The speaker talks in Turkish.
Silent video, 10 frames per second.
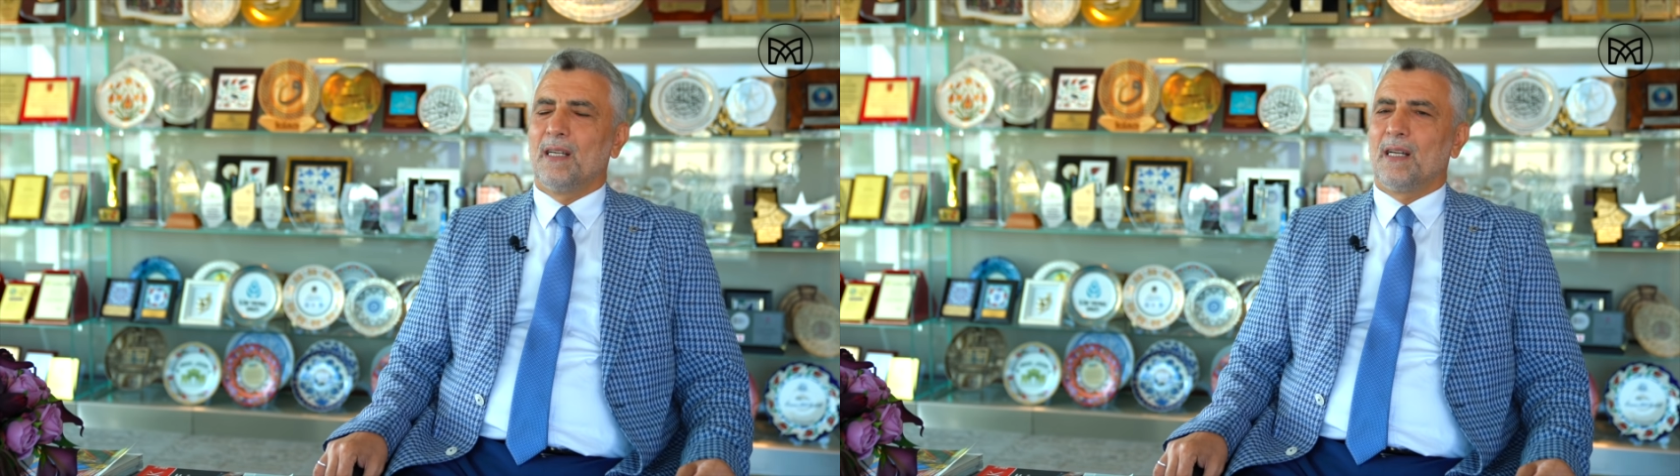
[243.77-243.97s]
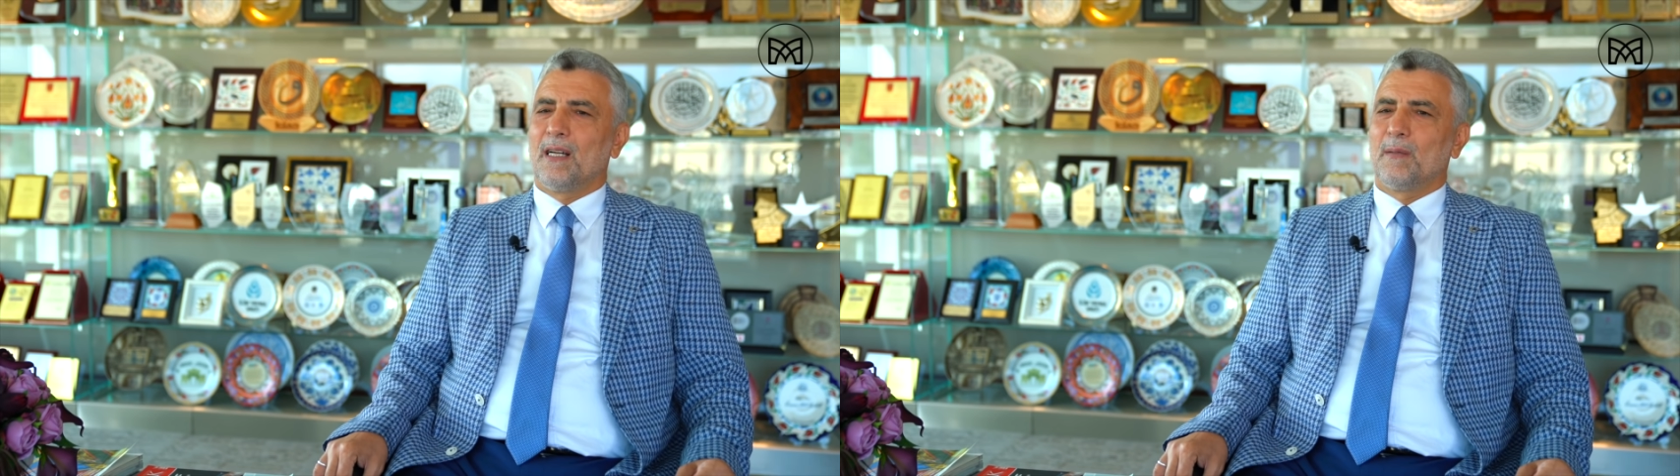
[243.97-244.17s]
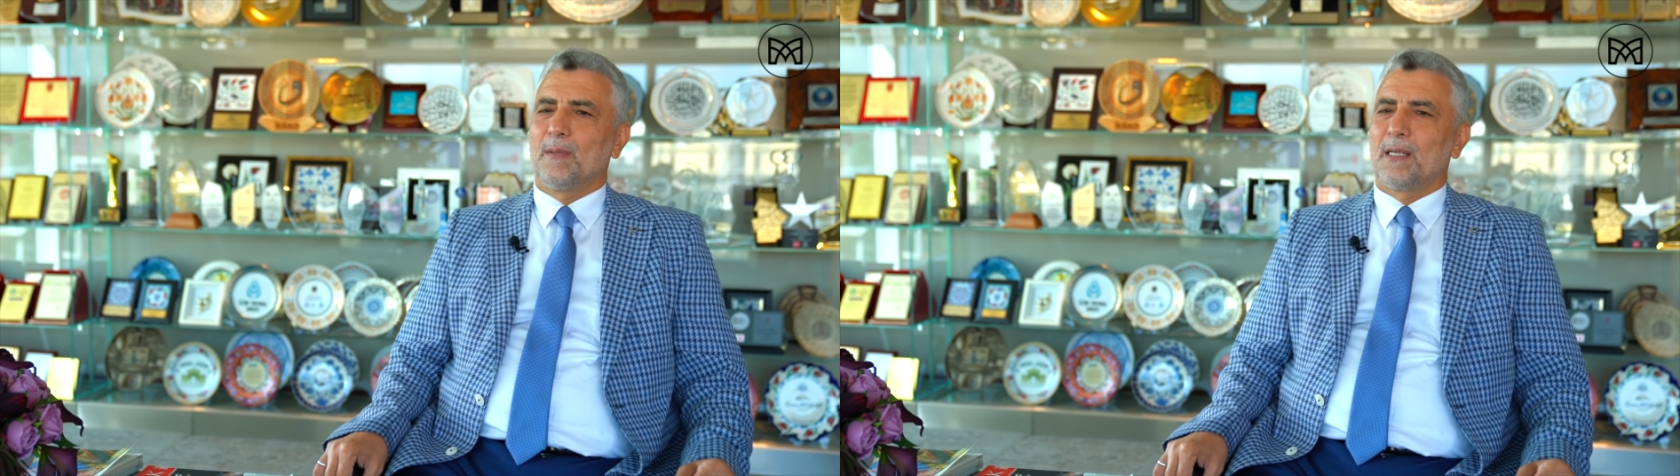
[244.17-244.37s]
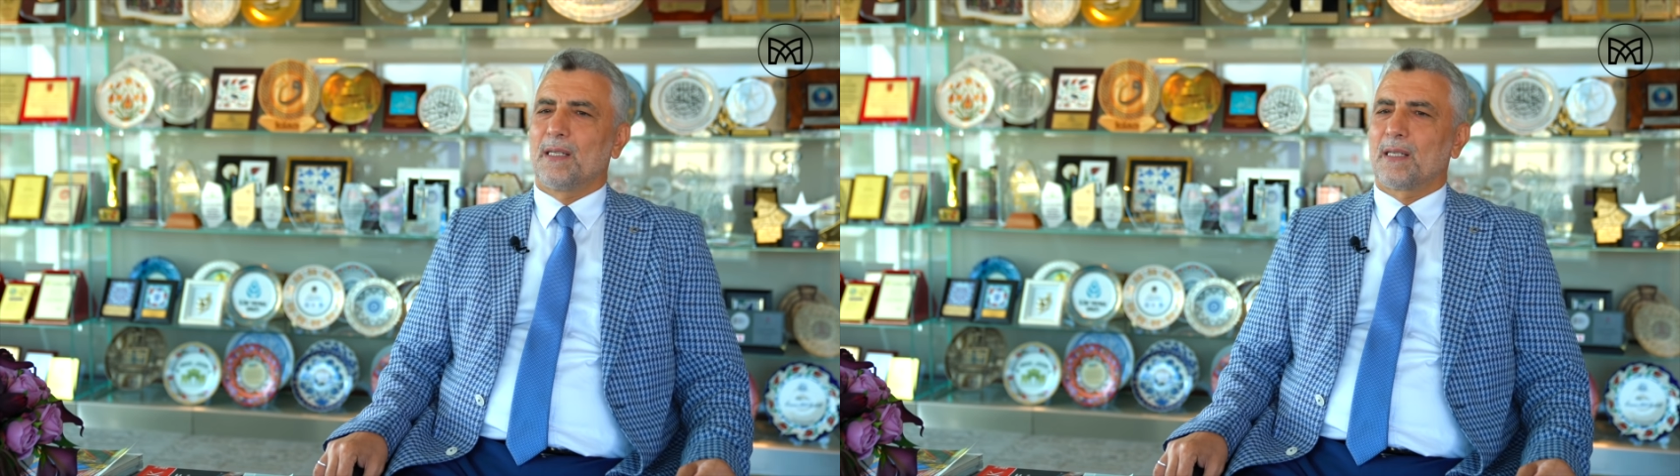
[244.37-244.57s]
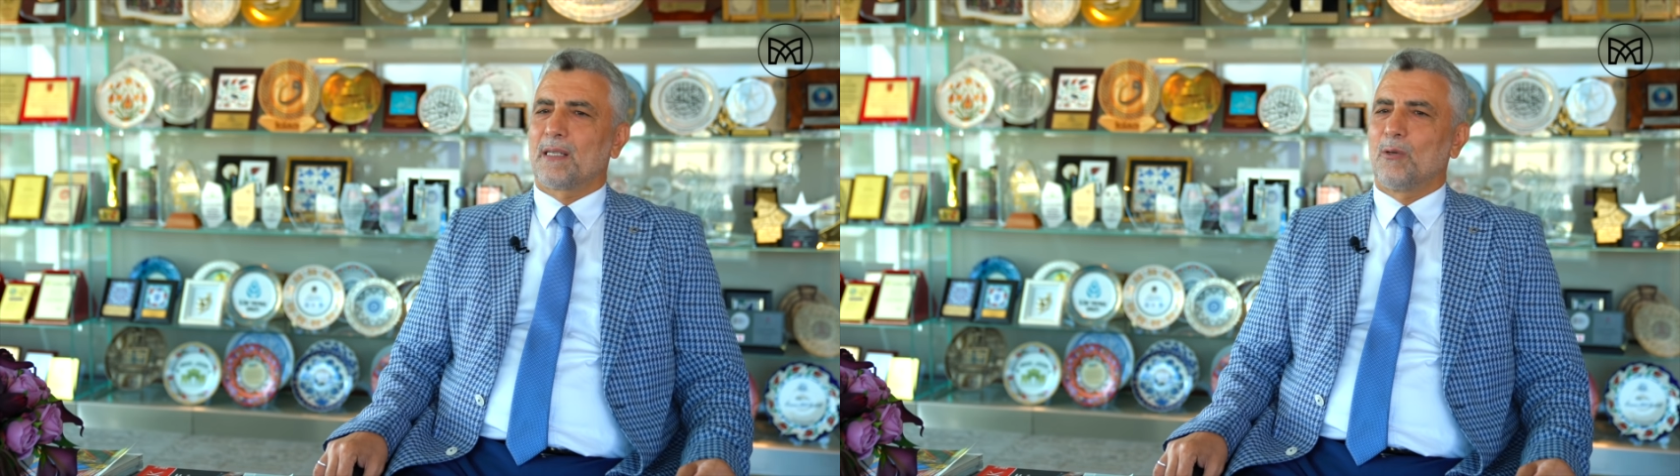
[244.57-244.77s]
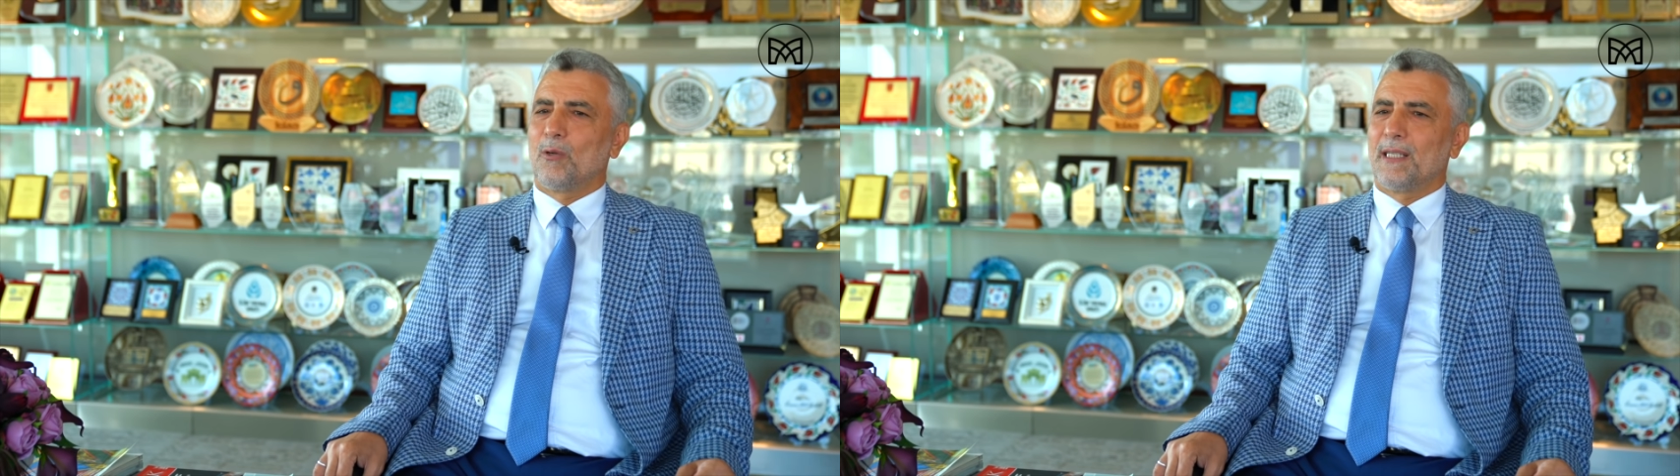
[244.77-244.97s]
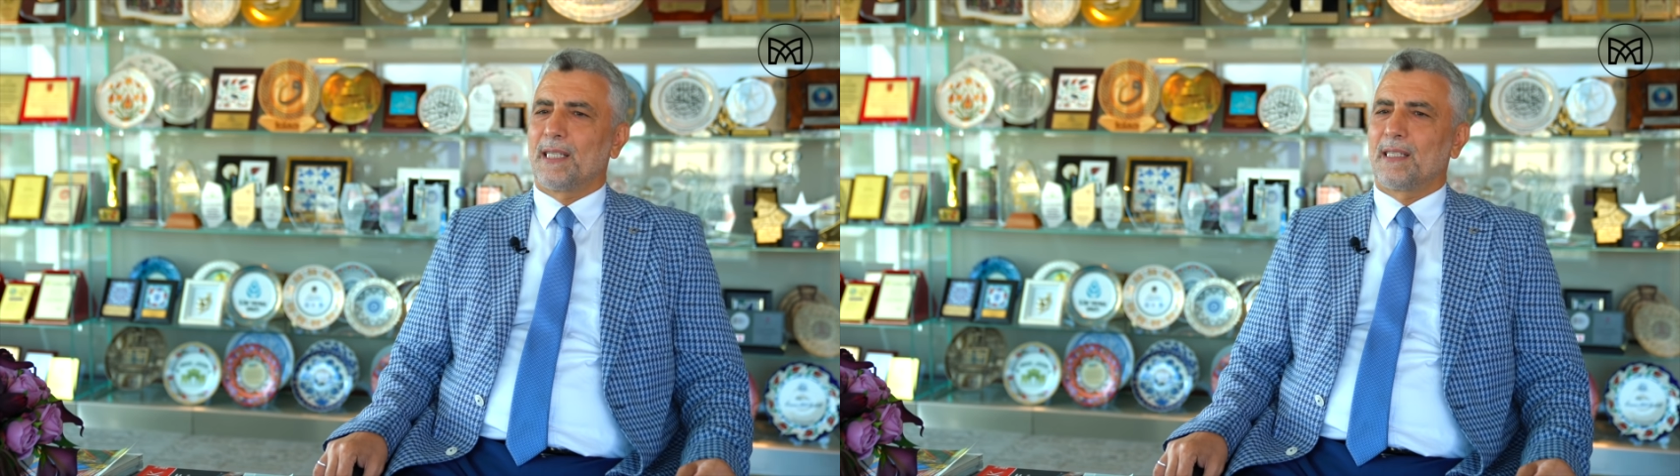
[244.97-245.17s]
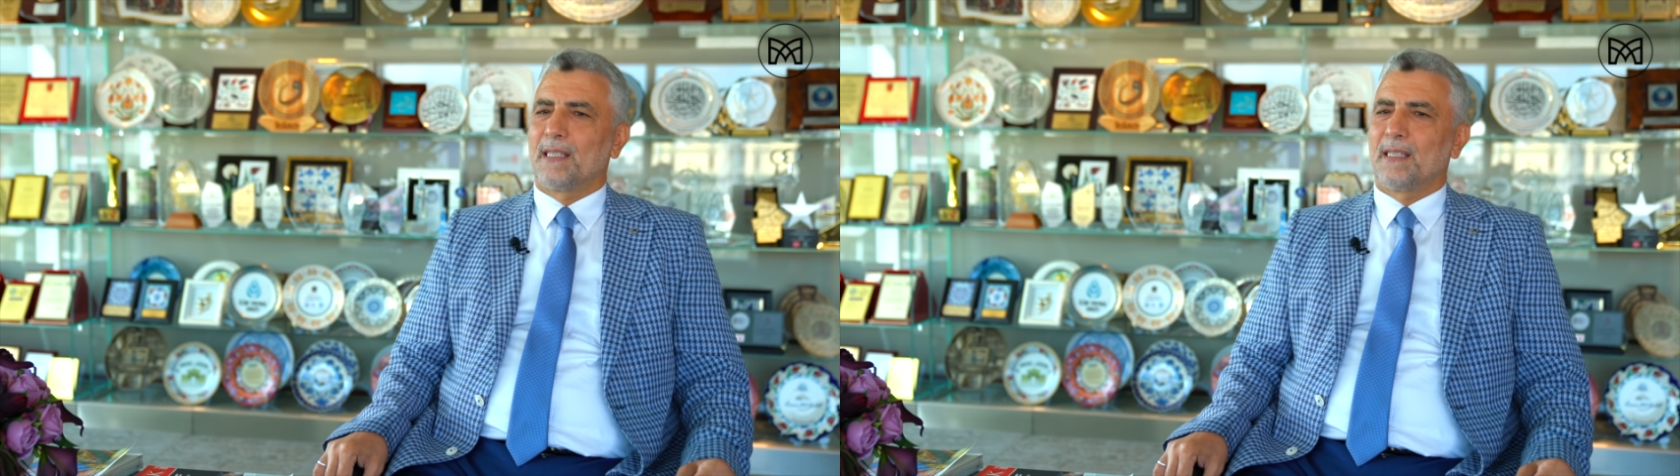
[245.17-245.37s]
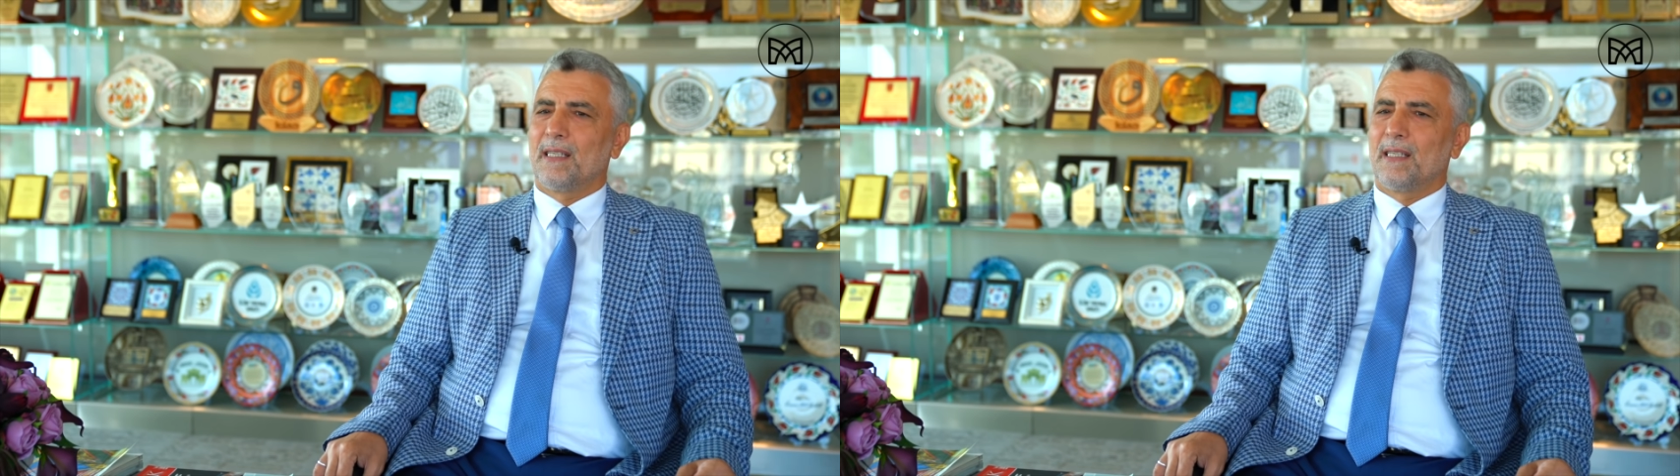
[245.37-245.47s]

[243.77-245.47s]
Albayrak Holding'de